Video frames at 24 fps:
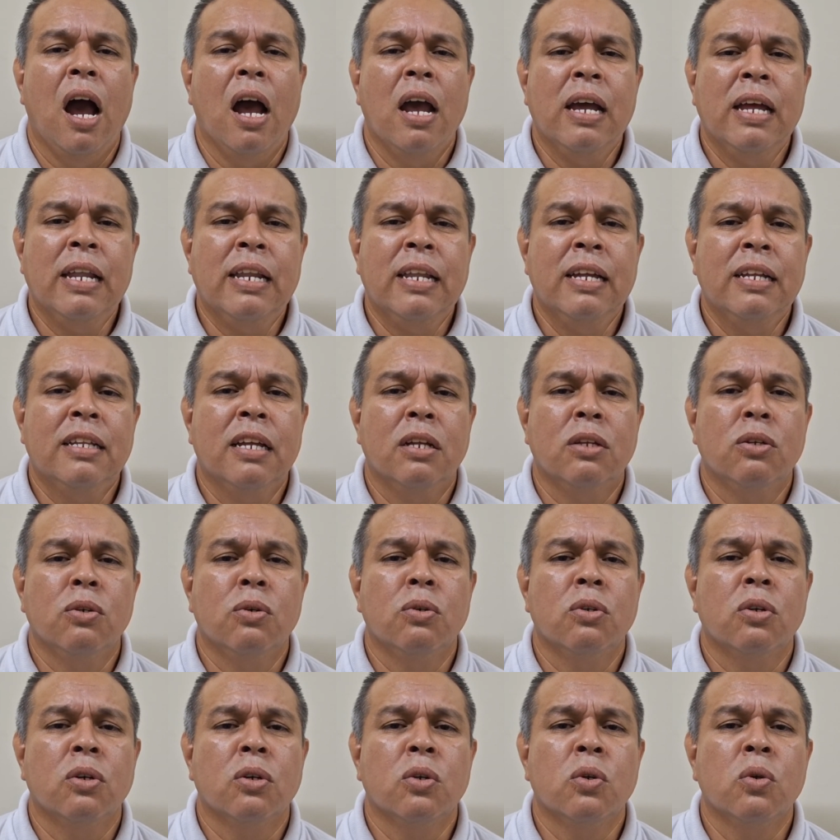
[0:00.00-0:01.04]
En este
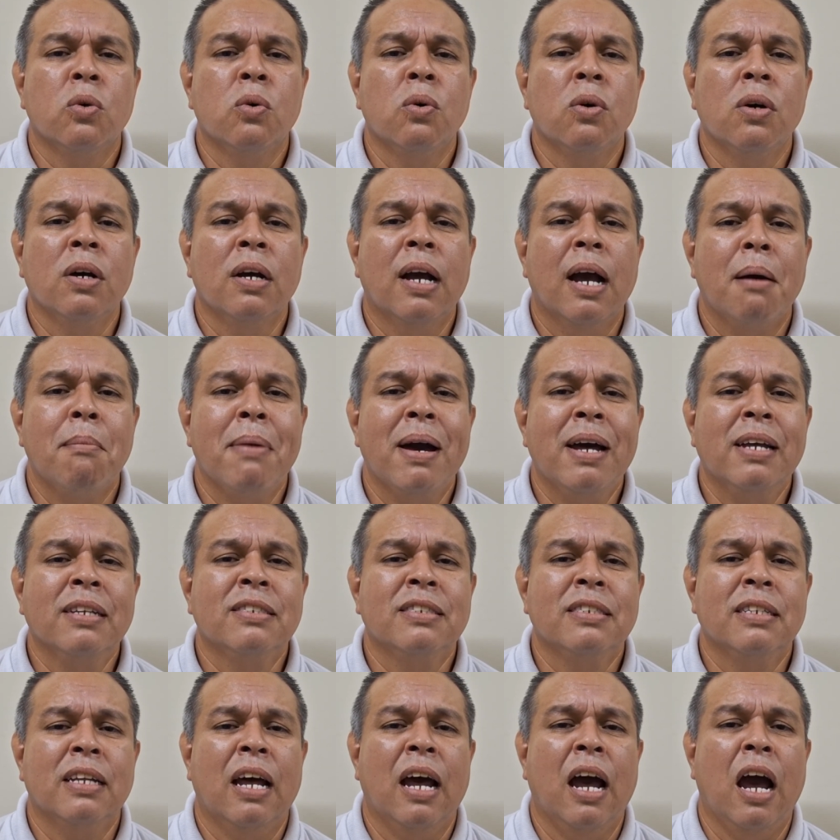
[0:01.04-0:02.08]
ayuno nunca
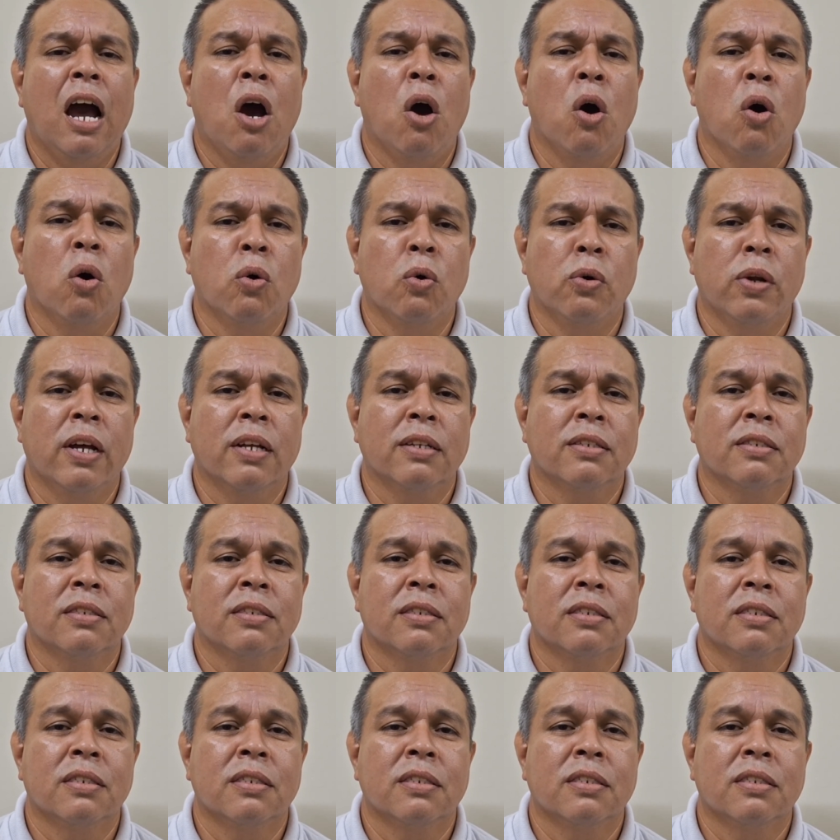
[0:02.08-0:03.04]
más a oscuras.